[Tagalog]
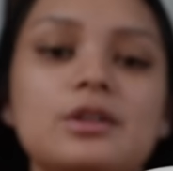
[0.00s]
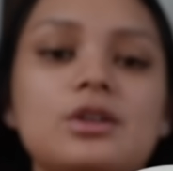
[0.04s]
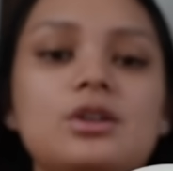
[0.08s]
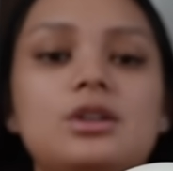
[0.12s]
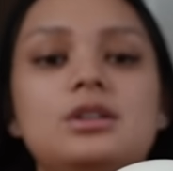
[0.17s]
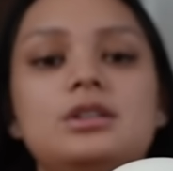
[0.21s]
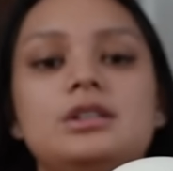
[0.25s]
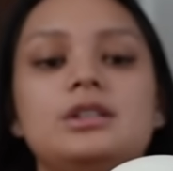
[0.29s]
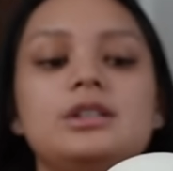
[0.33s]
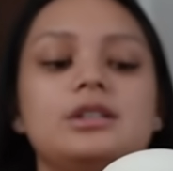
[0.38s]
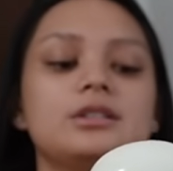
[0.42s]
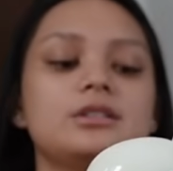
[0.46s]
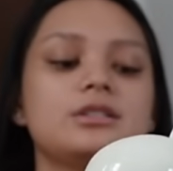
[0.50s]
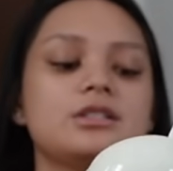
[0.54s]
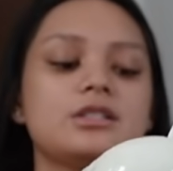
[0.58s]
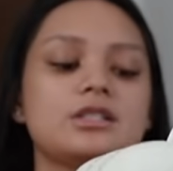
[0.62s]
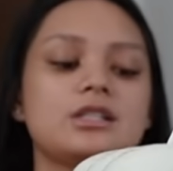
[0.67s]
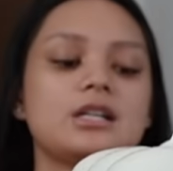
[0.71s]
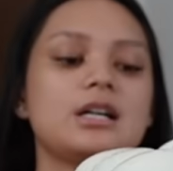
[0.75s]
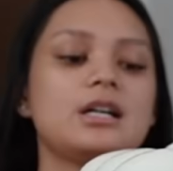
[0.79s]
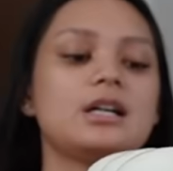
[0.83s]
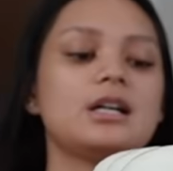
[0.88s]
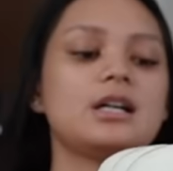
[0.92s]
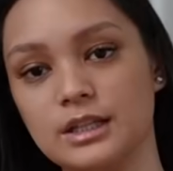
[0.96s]
colored
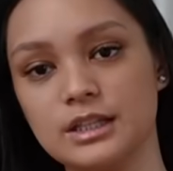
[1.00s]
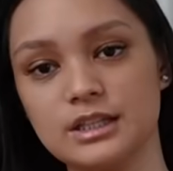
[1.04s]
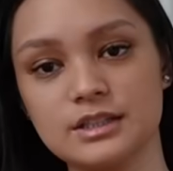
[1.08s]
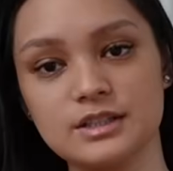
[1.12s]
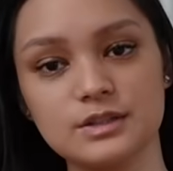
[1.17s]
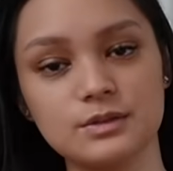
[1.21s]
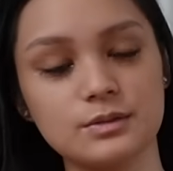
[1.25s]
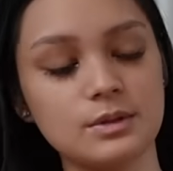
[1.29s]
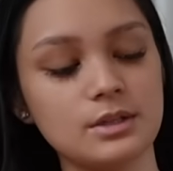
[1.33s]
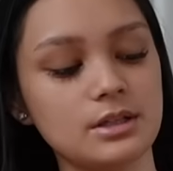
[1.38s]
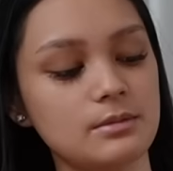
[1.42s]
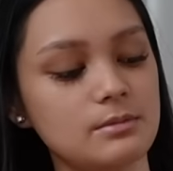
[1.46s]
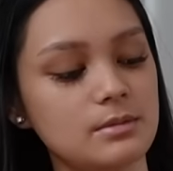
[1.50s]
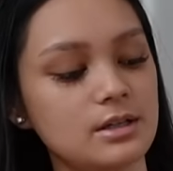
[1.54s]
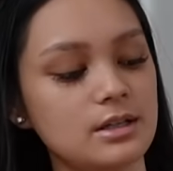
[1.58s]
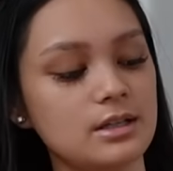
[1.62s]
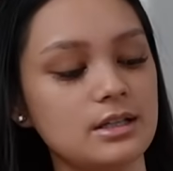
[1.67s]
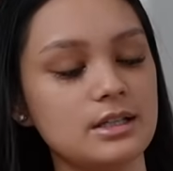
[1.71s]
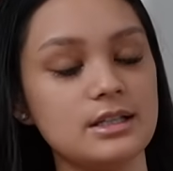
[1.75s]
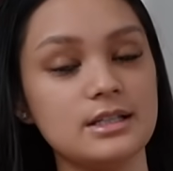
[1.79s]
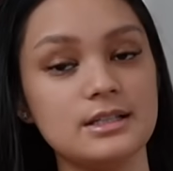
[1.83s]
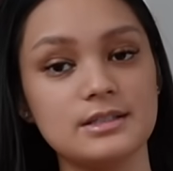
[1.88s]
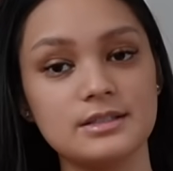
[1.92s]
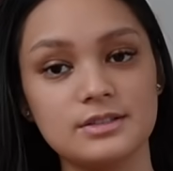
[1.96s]
siya. This one
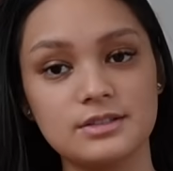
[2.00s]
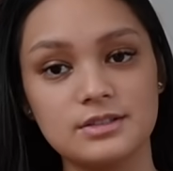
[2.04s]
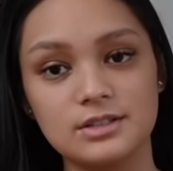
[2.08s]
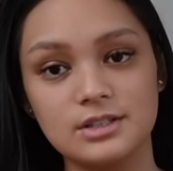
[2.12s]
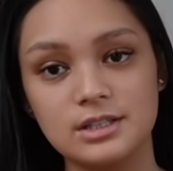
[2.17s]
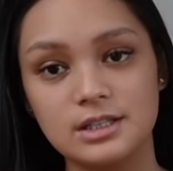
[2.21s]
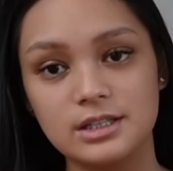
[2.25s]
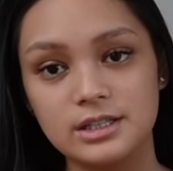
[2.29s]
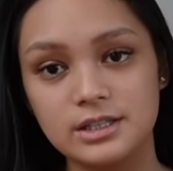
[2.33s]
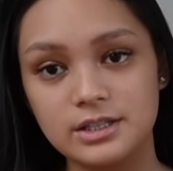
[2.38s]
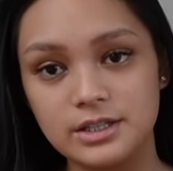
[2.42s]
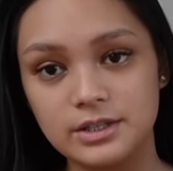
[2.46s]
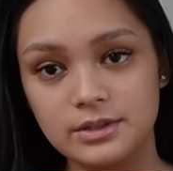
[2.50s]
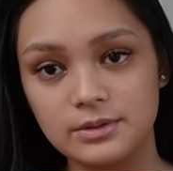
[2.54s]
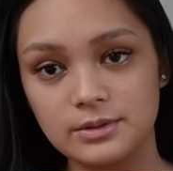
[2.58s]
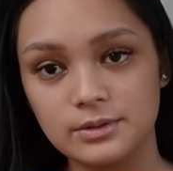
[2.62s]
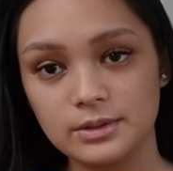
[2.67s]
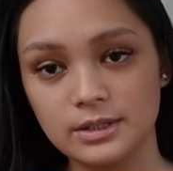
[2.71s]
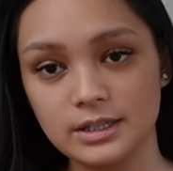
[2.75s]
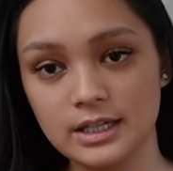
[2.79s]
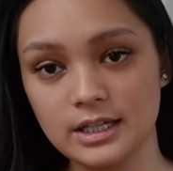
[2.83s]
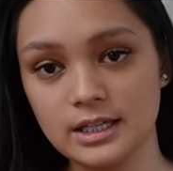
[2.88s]
naman is really cute.